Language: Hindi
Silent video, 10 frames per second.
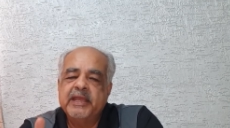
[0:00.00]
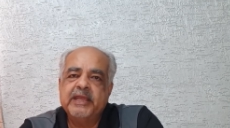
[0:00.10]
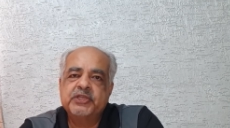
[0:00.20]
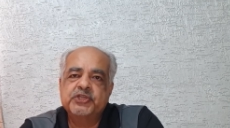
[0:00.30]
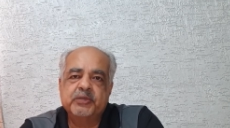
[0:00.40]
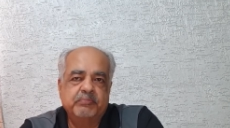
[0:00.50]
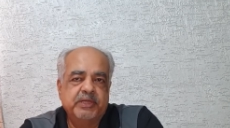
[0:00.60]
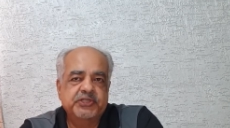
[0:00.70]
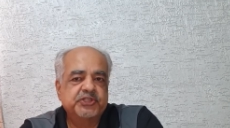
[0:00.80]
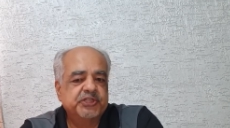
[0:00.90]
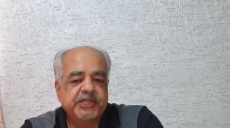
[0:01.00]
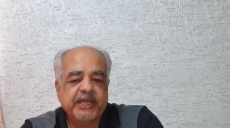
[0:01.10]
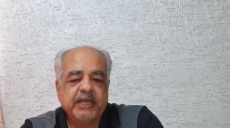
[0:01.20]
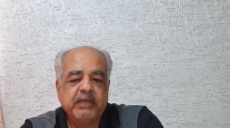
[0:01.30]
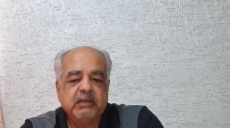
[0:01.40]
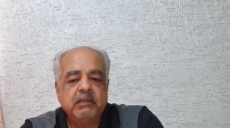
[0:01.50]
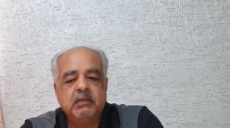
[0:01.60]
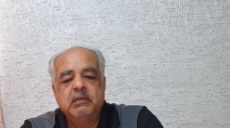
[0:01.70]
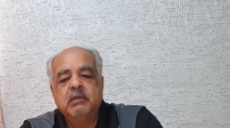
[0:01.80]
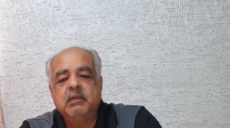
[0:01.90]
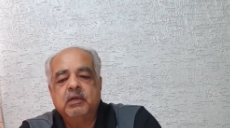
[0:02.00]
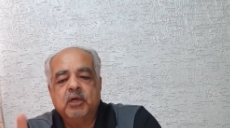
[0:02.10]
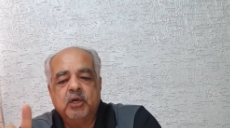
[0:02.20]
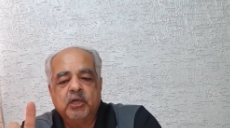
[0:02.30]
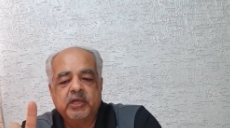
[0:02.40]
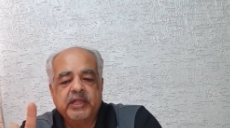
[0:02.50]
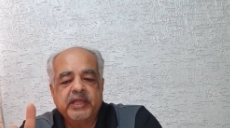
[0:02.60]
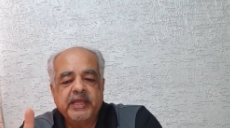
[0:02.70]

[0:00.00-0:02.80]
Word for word: एक चम्मच तेल और